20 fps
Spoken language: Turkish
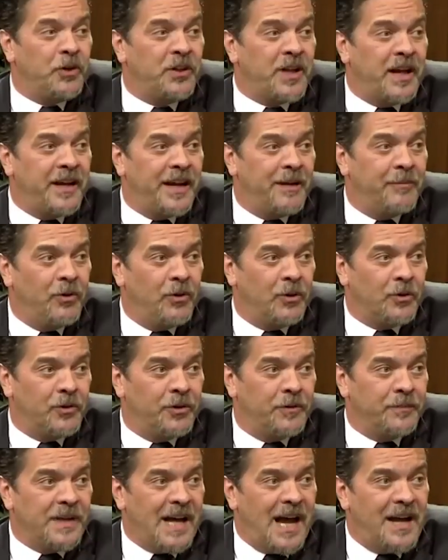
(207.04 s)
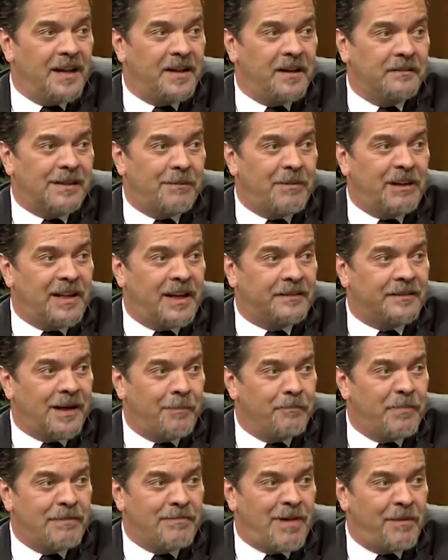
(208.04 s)
büyük deneyim oldu. Öyle, yani kesinlikle.
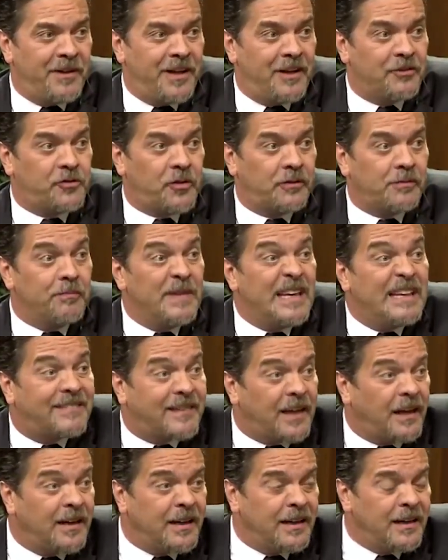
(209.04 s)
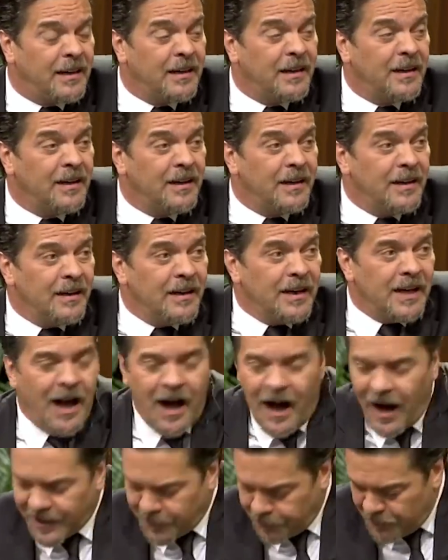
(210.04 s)
dramalardan bilmem neden sonra mizahı ya
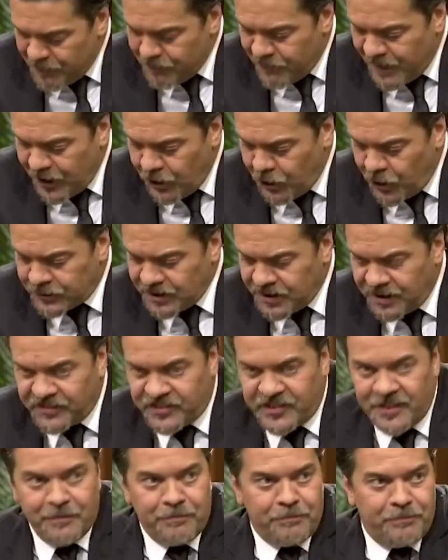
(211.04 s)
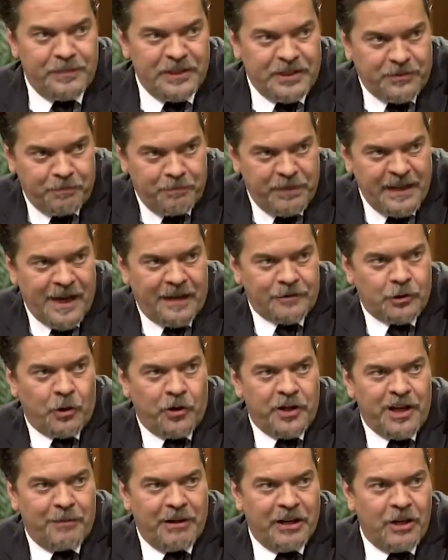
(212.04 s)
at binmeyi öğrenirsin, bir- bilardo
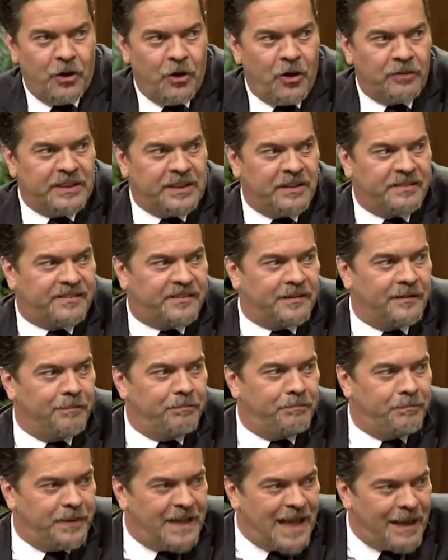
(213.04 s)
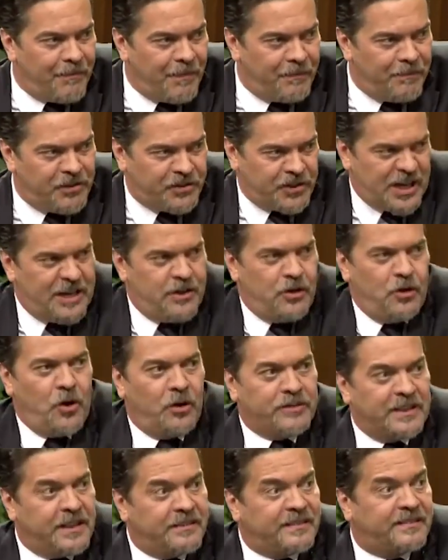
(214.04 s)
oynamayı öğrenirsin, yem, bir şeyi
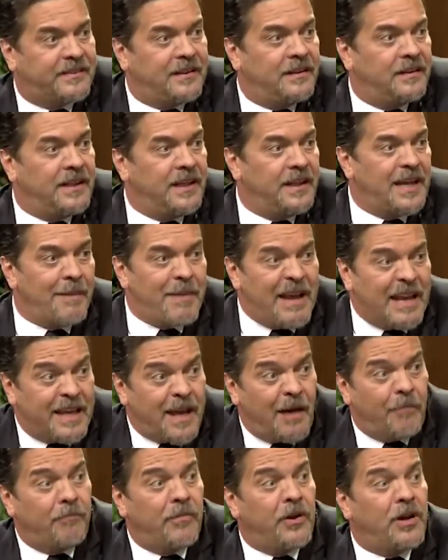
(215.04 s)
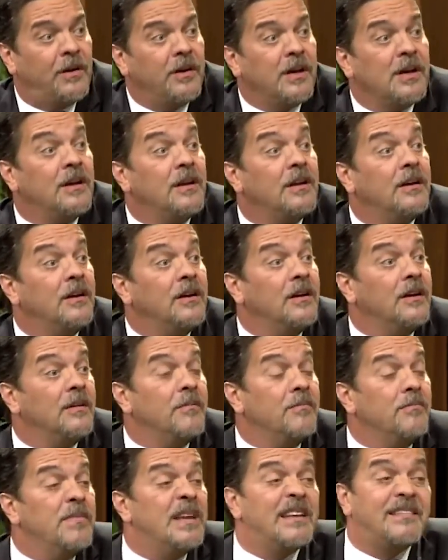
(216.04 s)
öğrenirsin, yemek yapmayı... Selçuk
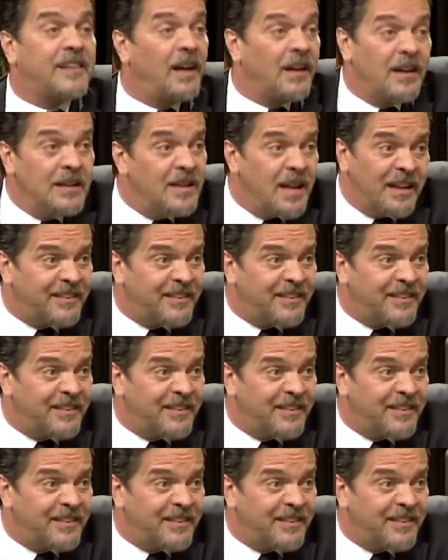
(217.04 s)
Aydemir'e Mizahı buradan nasıl